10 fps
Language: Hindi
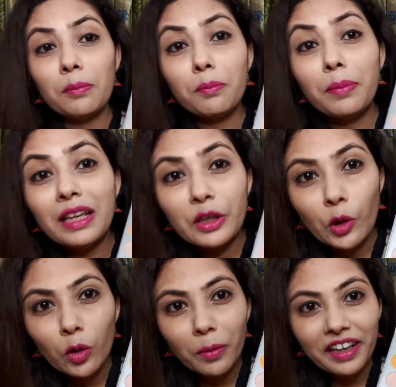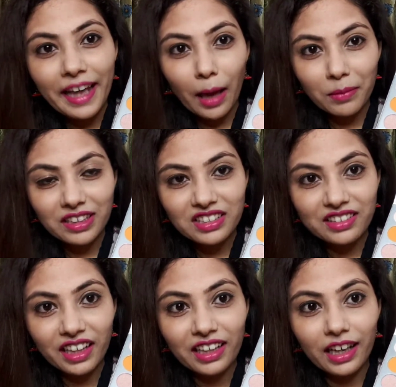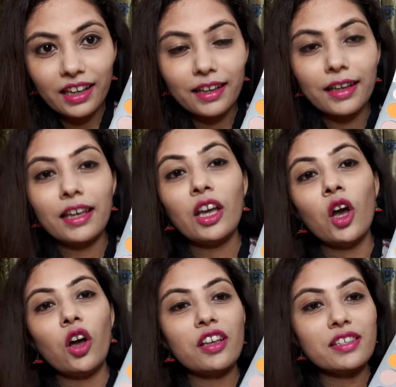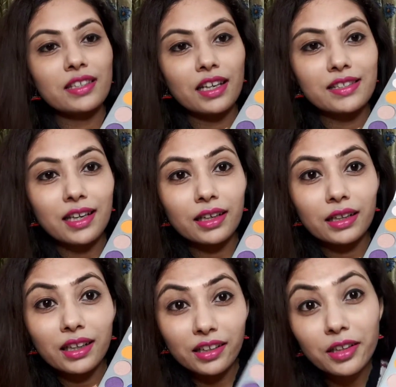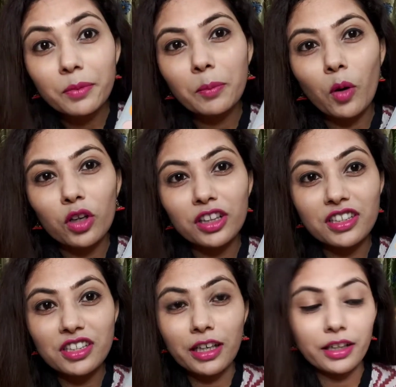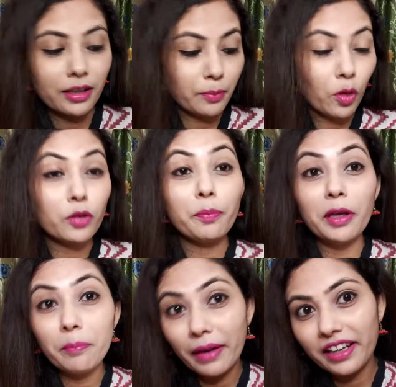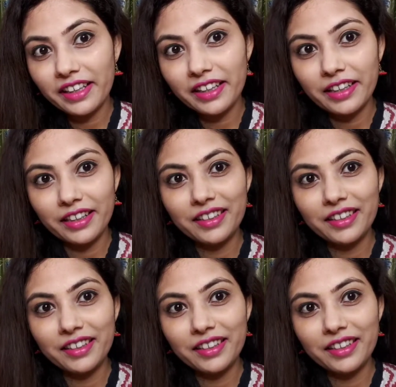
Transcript: बिल्कुल भी डैमेज नहीं आया है और इसका सारा कलर भी बहुत अच्छा है बहुत पिगमेंटेड है